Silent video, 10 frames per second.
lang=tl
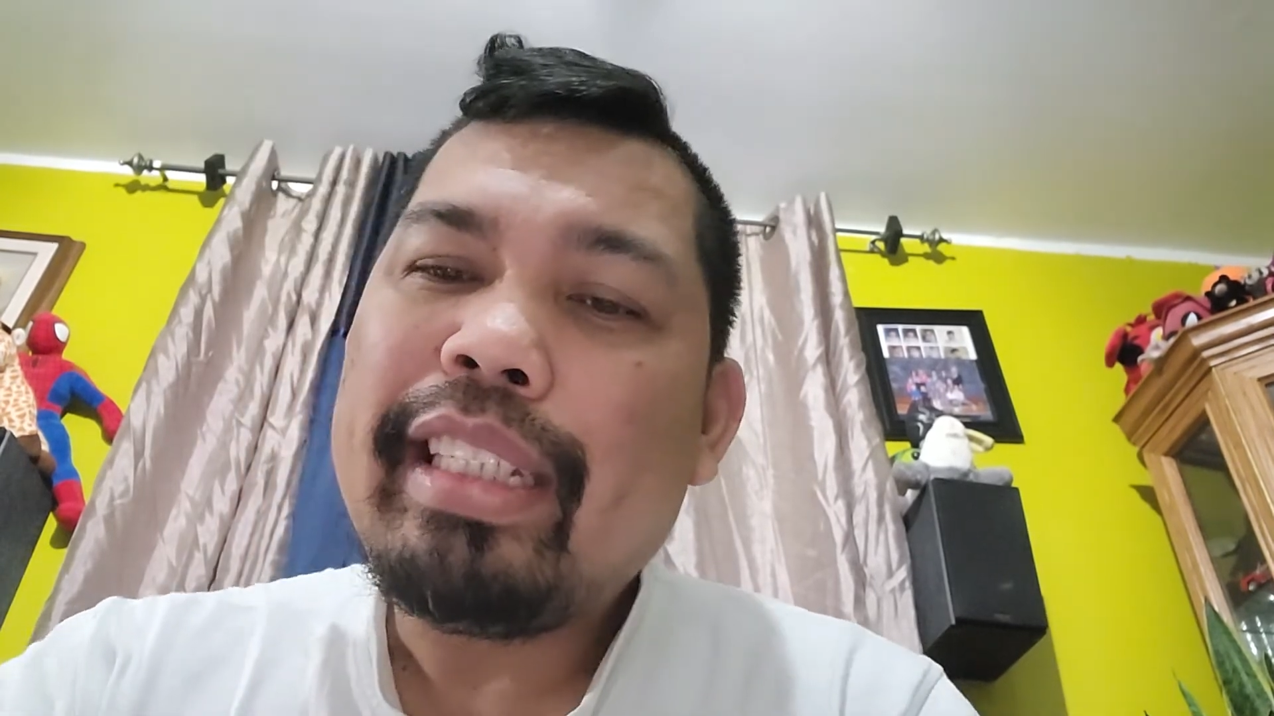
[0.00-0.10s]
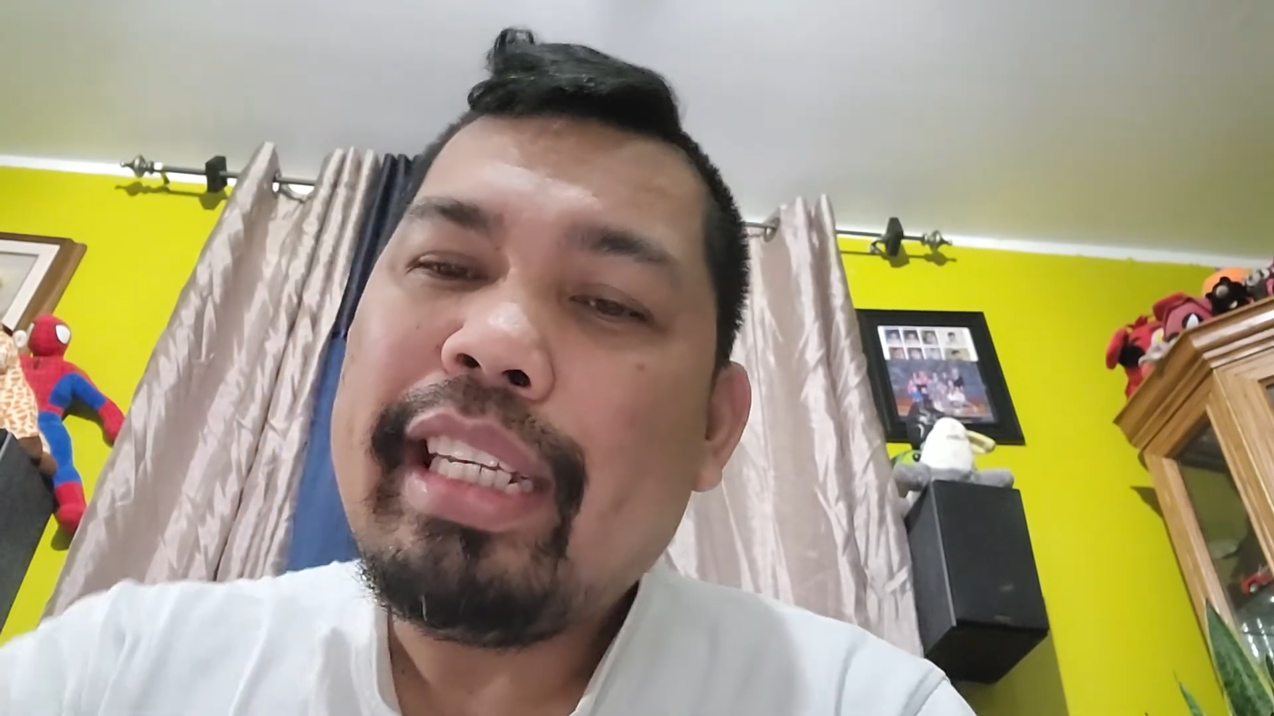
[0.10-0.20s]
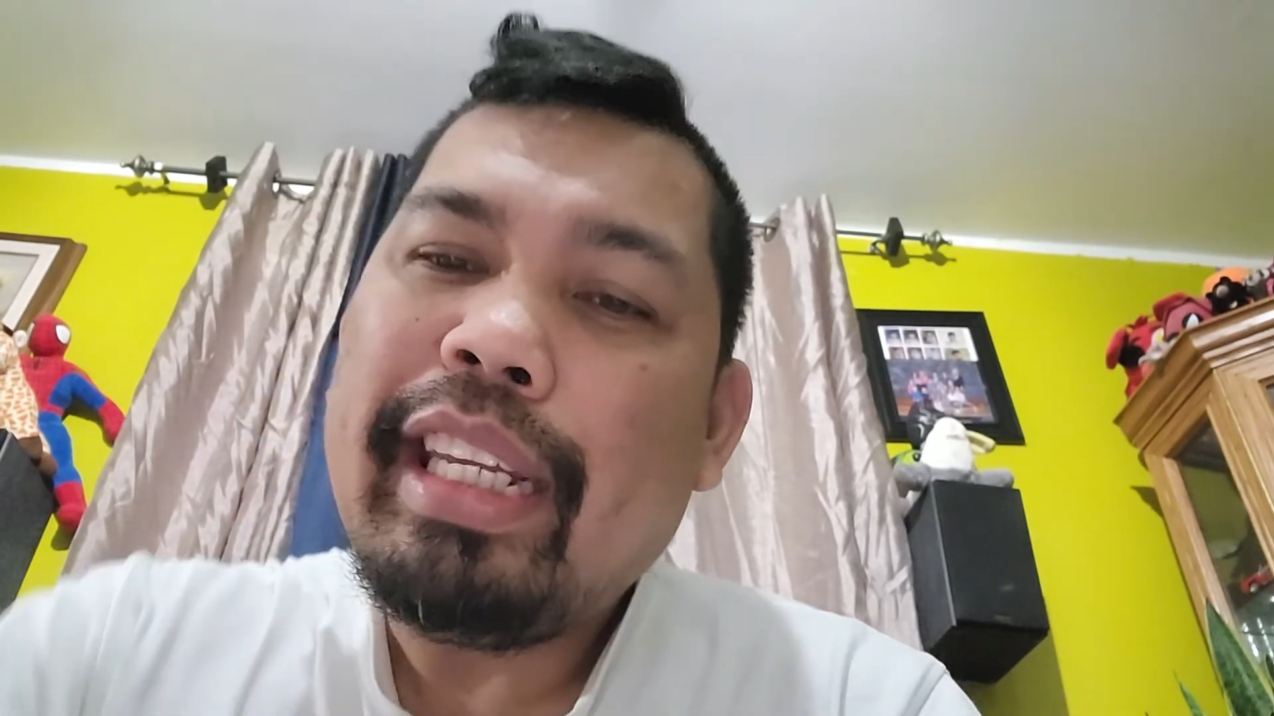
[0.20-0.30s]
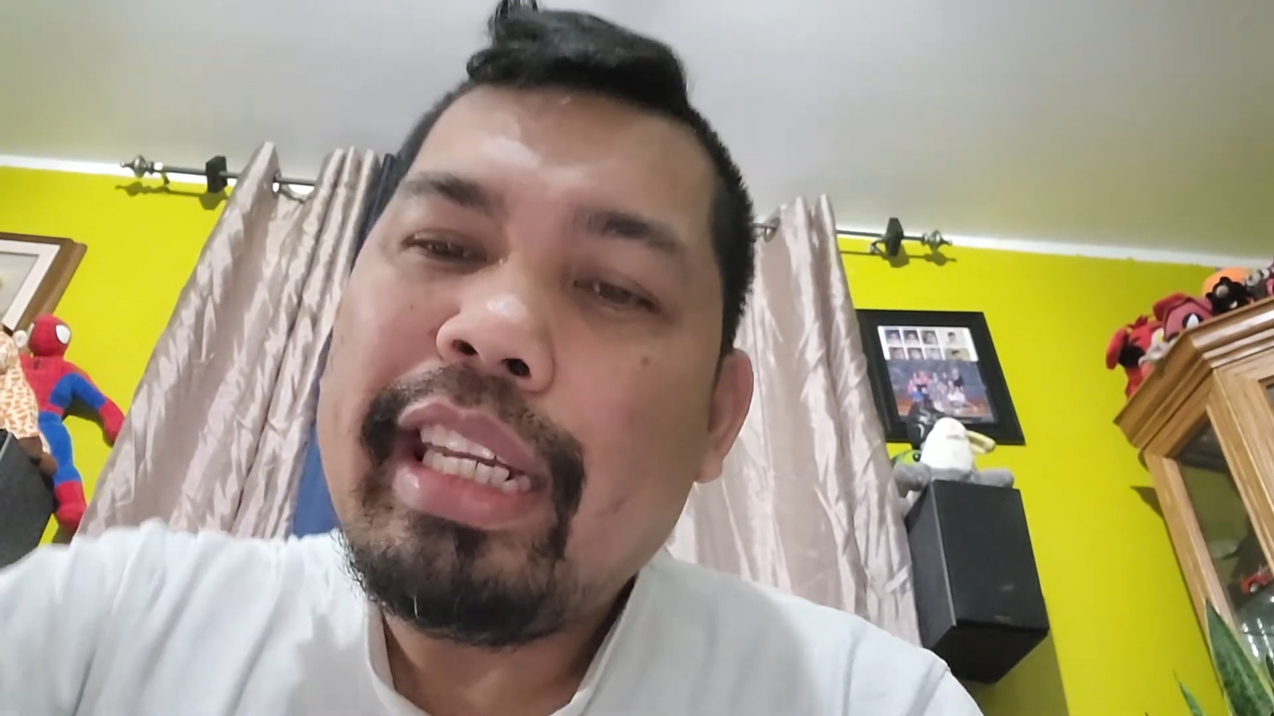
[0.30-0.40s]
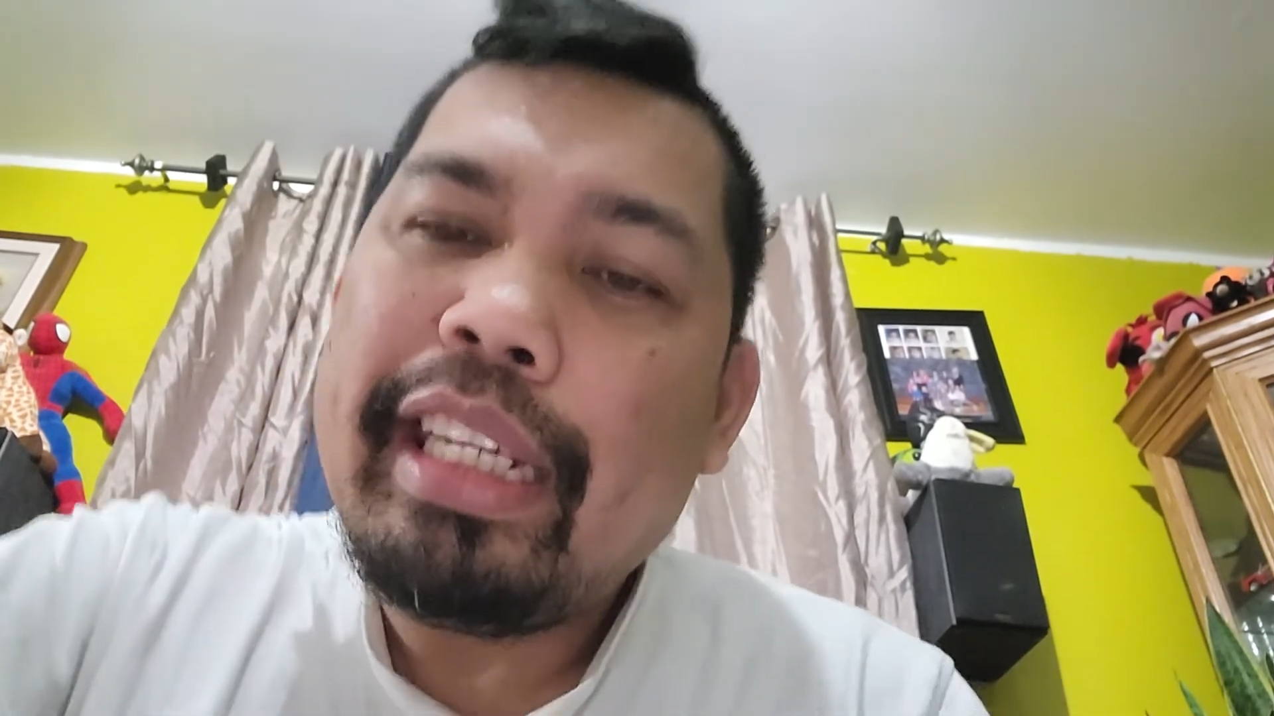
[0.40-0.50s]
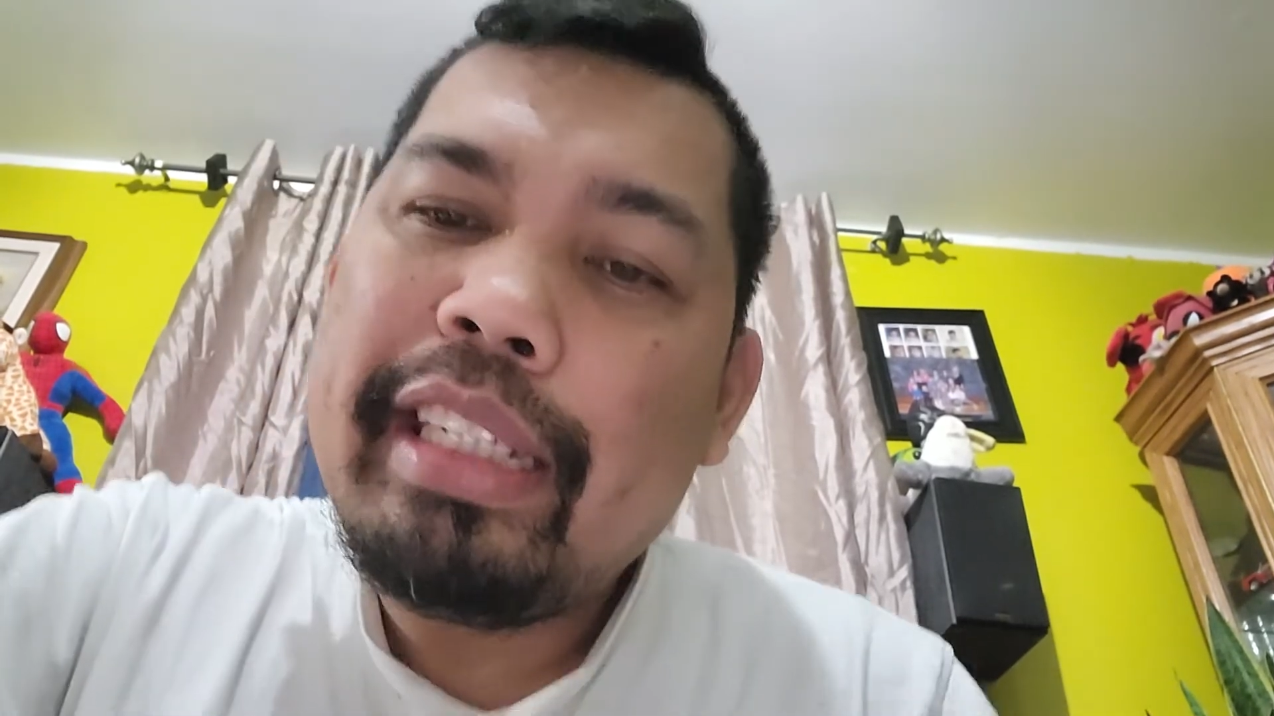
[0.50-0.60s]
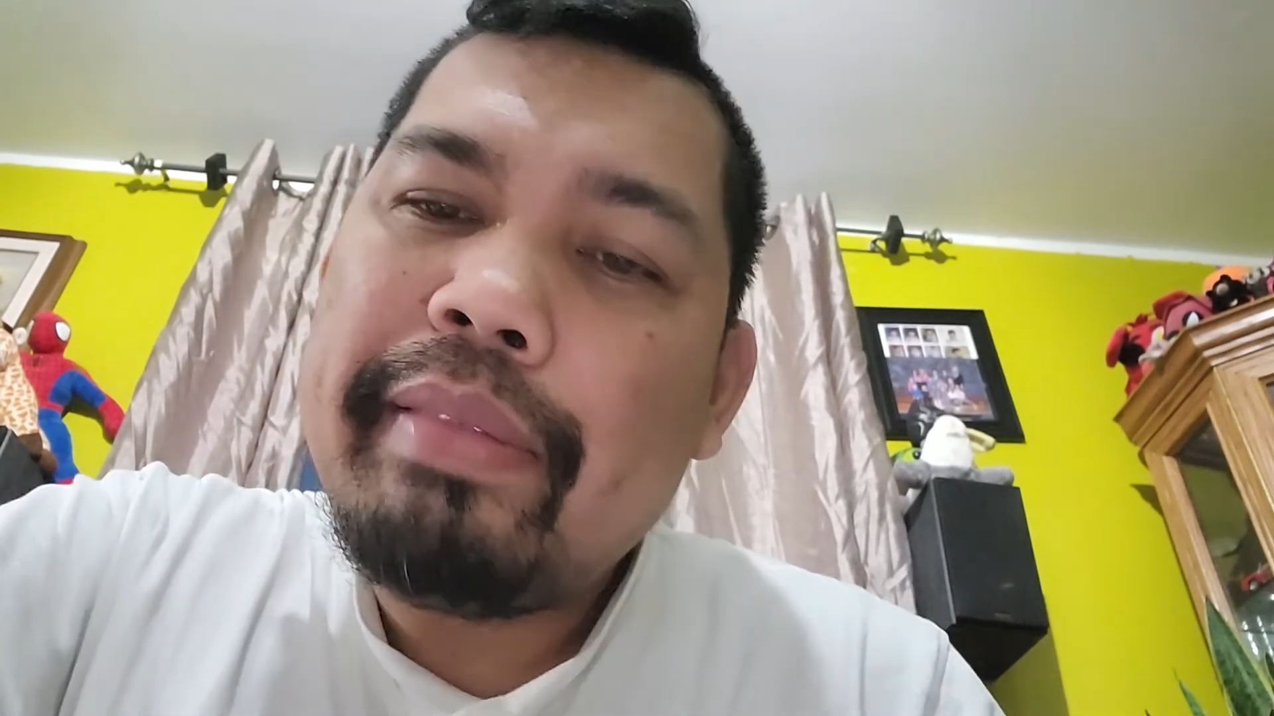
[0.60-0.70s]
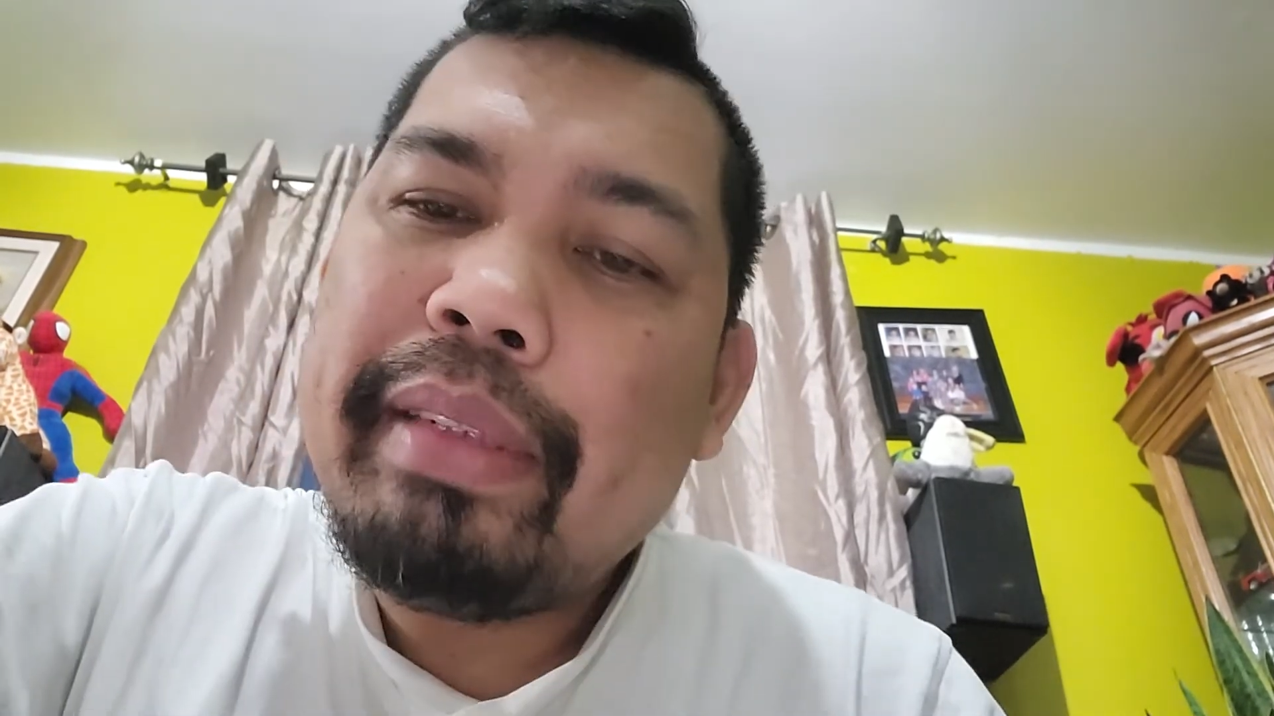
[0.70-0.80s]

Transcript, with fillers: yan